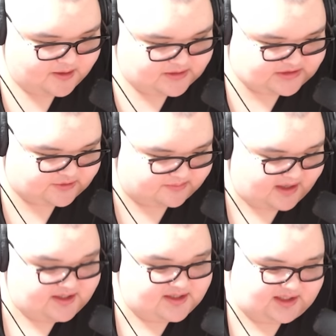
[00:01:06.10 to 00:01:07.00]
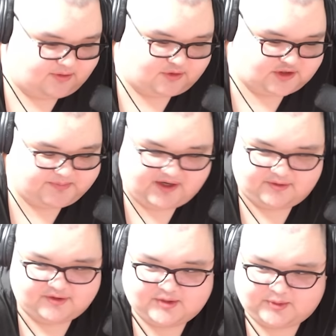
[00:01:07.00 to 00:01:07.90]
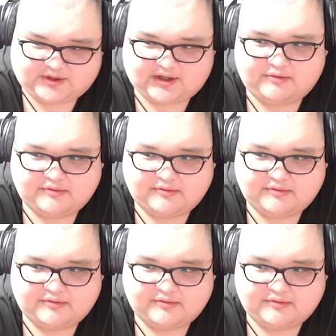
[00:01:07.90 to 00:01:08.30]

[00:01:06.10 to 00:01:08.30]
そう、マリーザのコスプレの人もいたよ。